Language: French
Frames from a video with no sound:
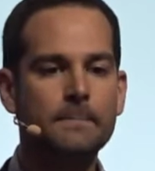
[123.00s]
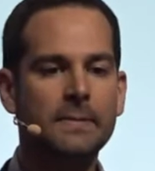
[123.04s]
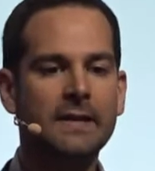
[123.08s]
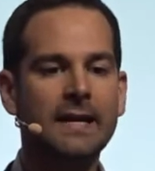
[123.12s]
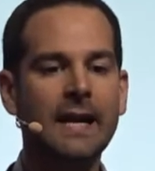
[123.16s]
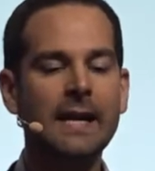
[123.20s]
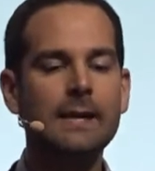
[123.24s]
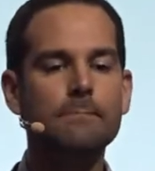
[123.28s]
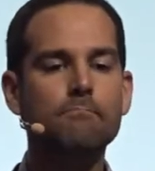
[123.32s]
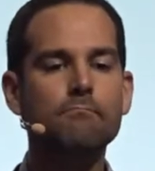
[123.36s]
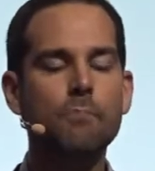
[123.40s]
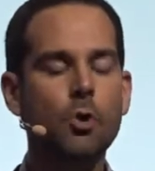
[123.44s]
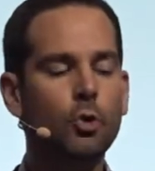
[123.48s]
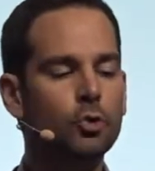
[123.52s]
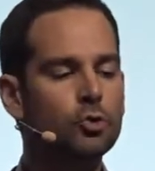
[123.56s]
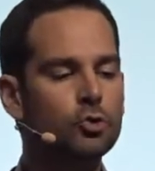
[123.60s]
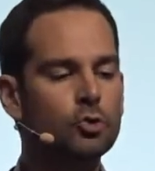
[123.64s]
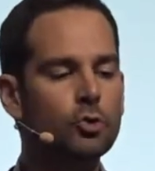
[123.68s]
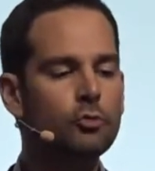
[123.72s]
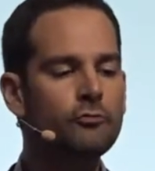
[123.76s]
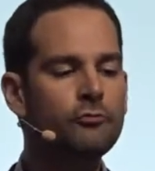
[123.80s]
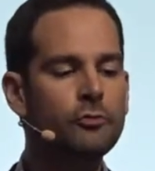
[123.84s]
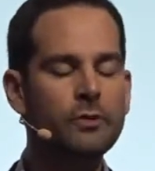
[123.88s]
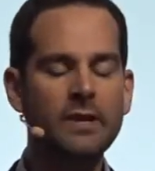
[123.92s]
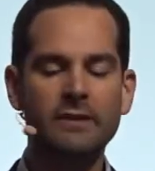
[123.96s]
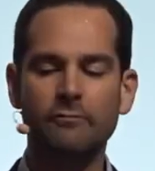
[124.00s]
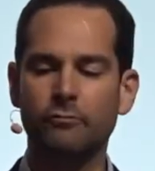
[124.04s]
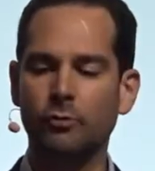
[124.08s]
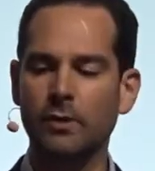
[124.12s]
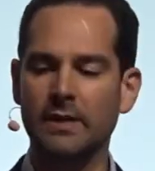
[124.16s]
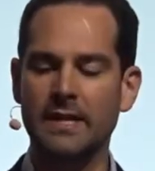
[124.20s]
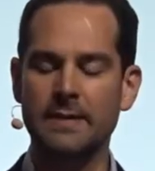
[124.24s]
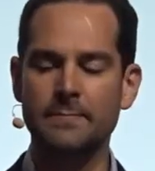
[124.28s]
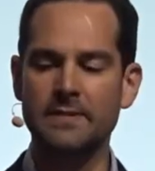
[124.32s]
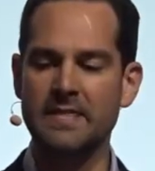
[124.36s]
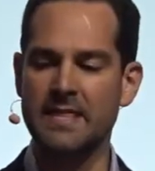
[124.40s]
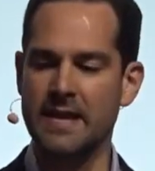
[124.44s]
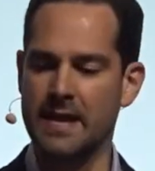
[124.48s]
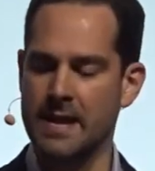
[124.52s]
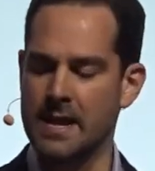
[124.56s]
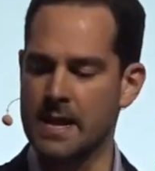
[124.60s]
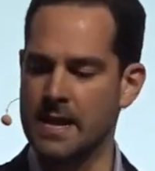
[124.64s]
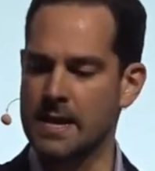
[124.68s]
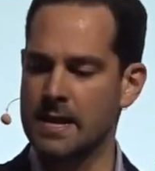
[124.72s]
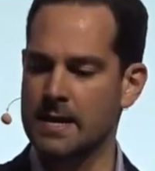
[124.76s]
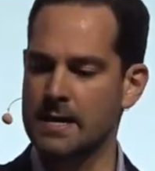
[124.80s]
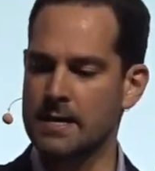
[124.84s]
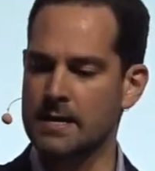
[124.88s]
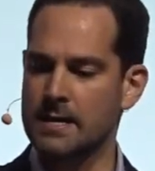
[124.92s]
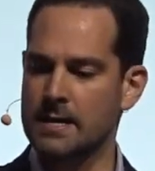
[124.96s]
quel morceau voulez-vous éliminer
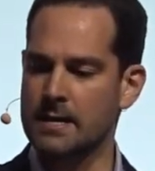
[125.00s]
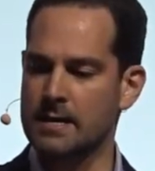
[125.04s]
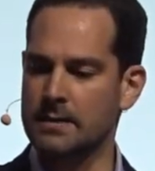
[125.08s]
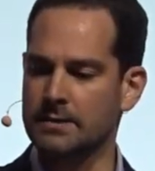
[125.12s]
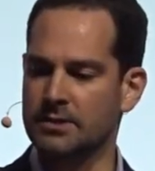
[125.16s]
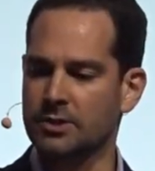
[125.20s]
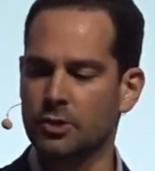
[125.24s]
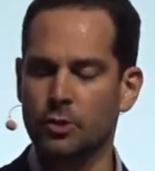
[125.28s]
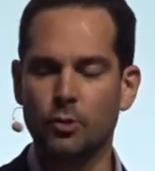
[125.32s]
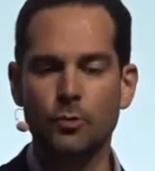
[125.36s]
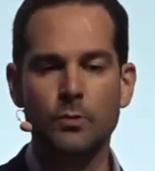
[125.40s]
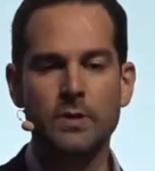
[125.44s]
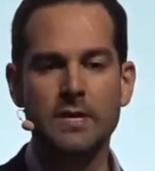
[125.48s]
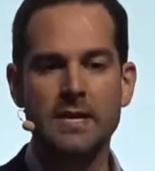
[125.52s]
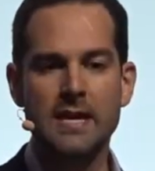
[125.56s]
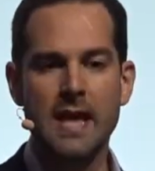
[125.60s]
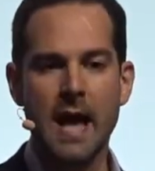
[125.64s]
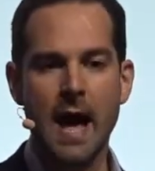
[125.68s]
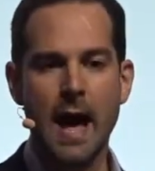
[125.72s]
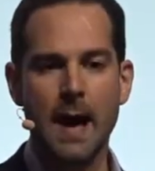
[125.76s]
Celui